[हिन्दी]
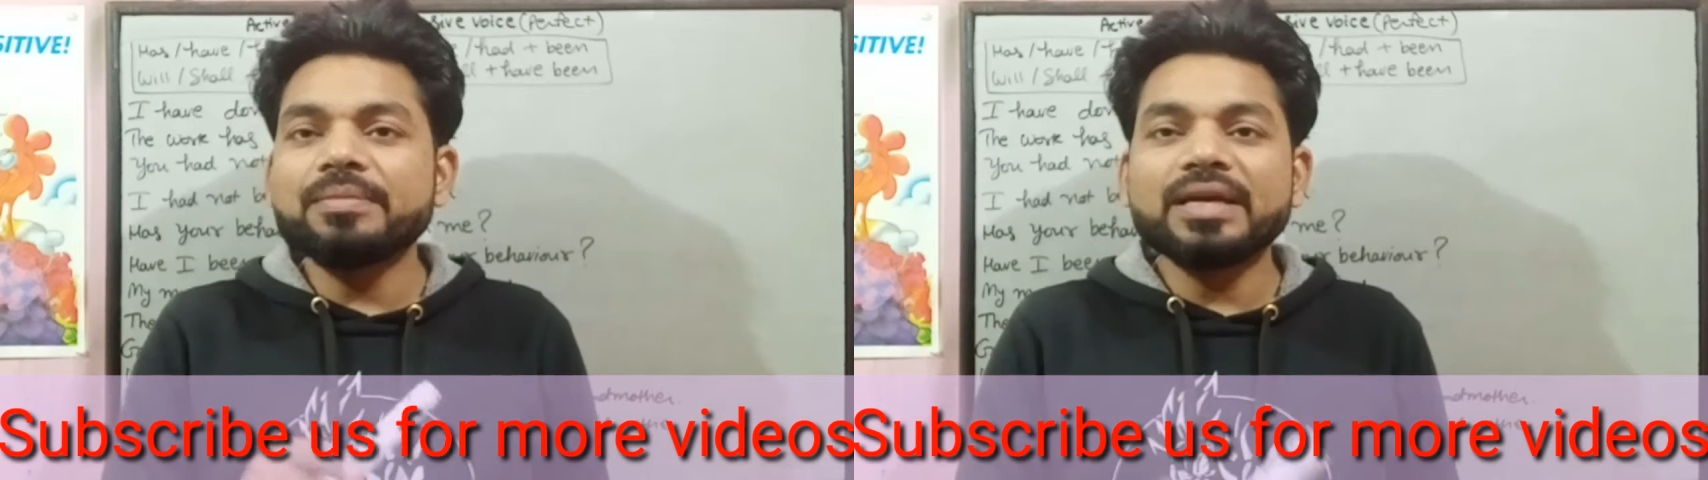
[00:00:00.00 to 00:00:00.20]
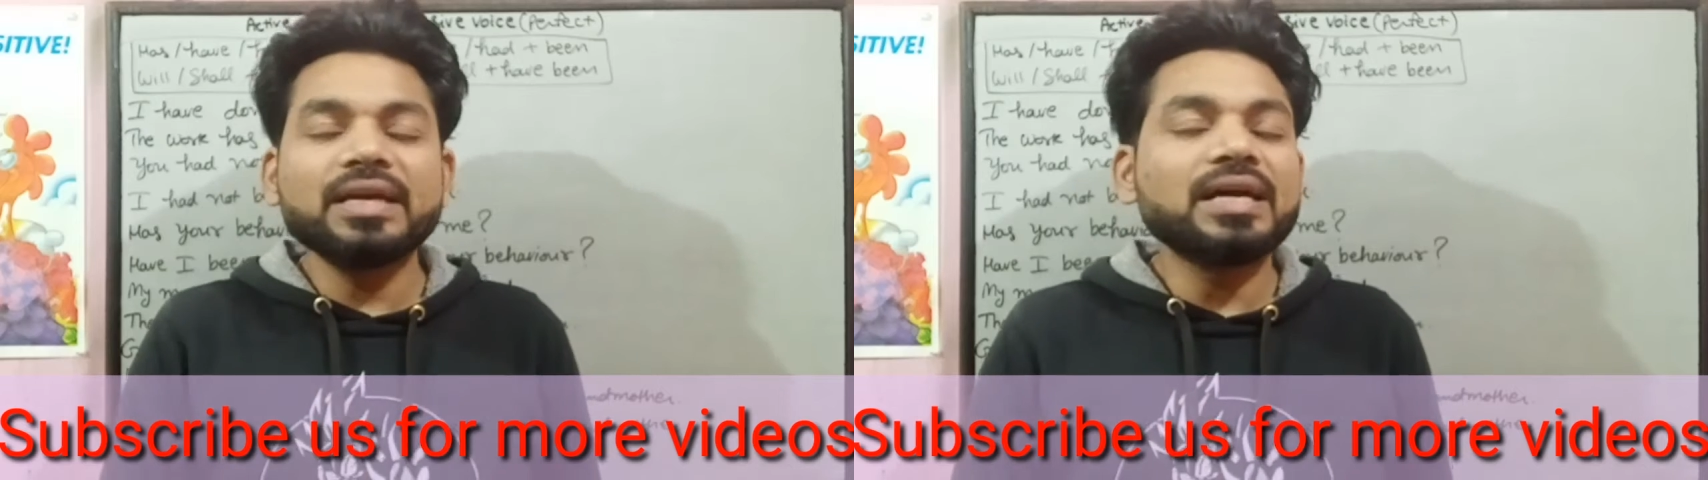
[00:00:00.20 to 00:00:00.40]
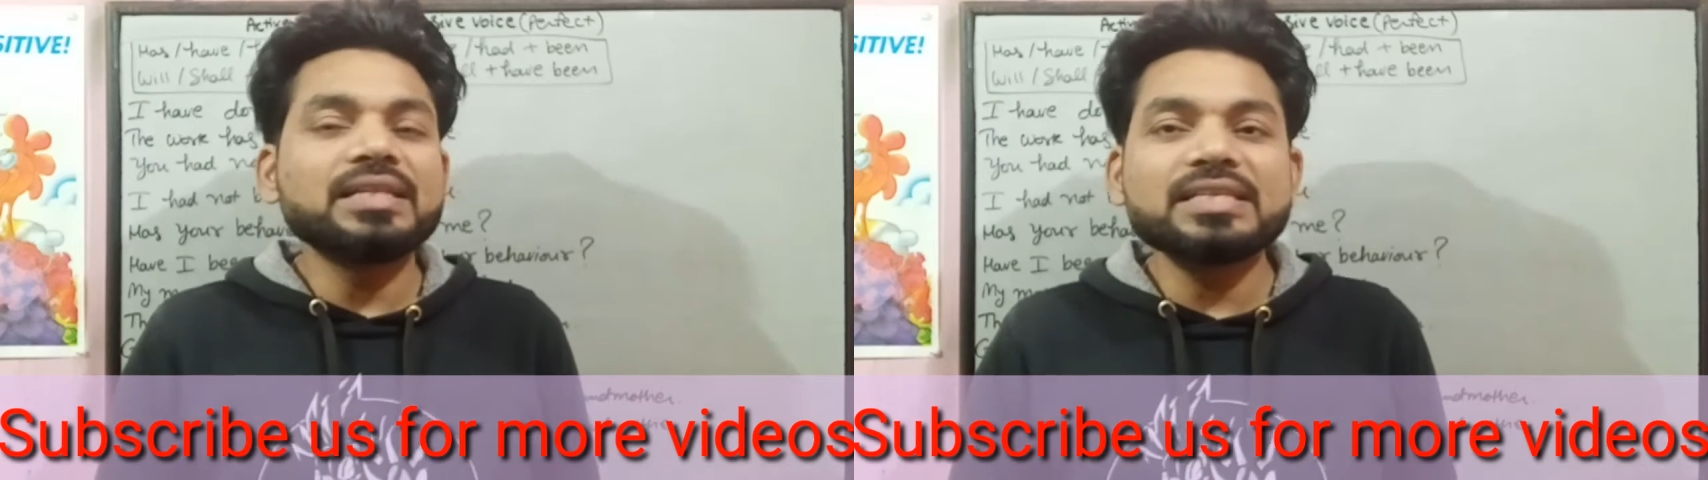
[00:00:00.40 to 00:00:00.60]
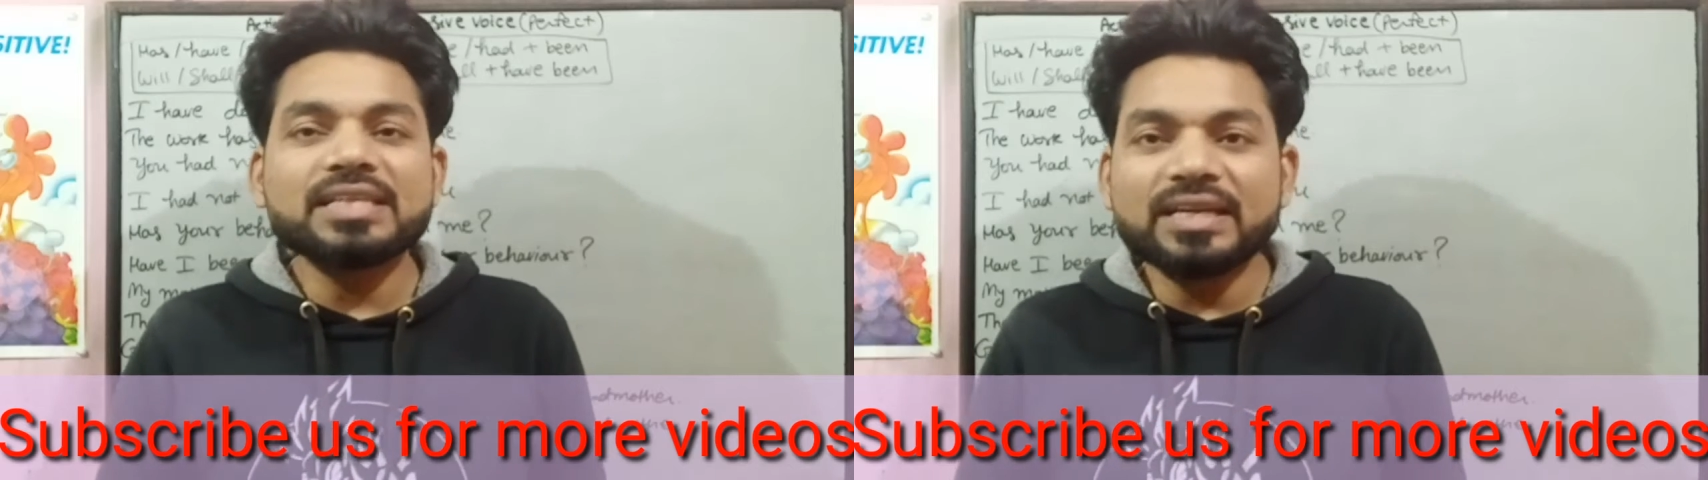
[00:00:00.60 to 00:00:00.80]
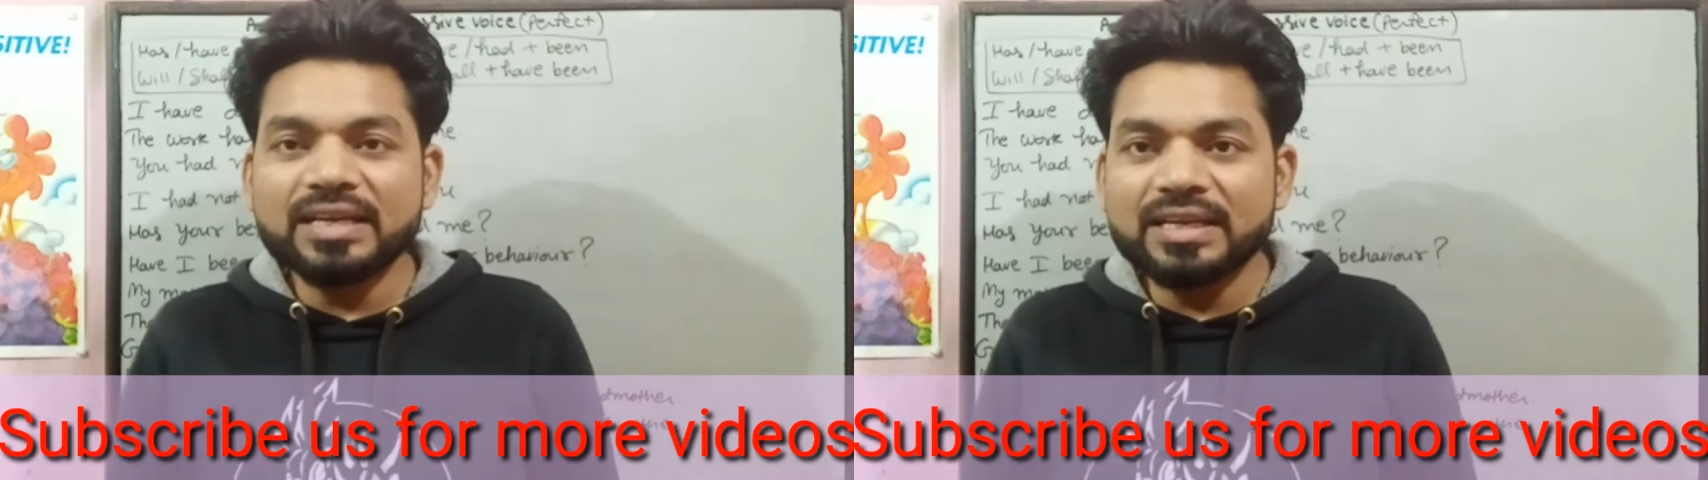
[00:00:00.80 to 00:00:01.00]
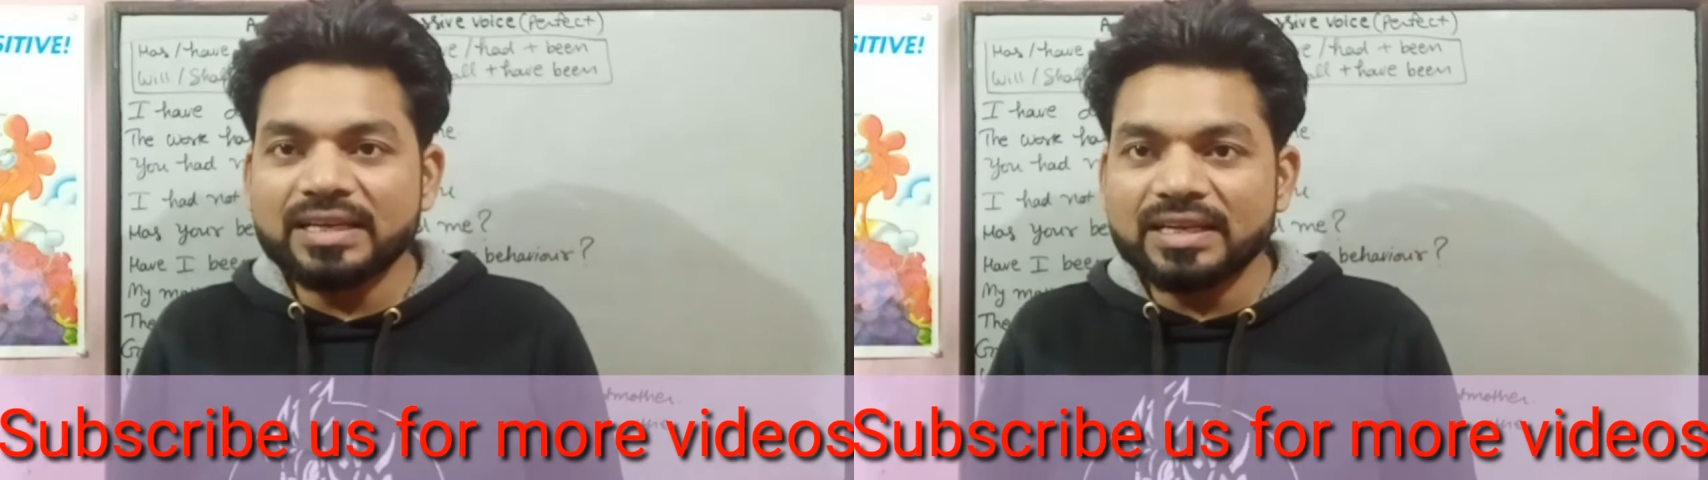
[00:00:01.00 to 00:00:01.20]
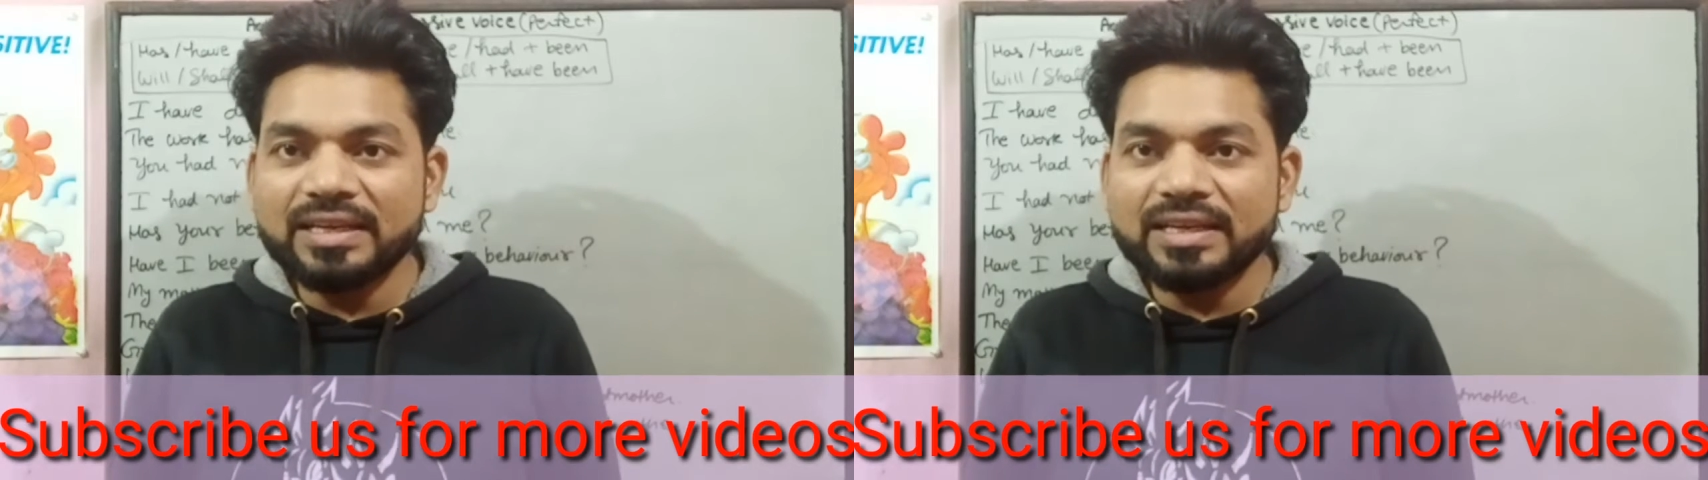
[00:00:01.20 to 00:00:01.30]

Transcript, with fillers: हमें अधिक जानकारी के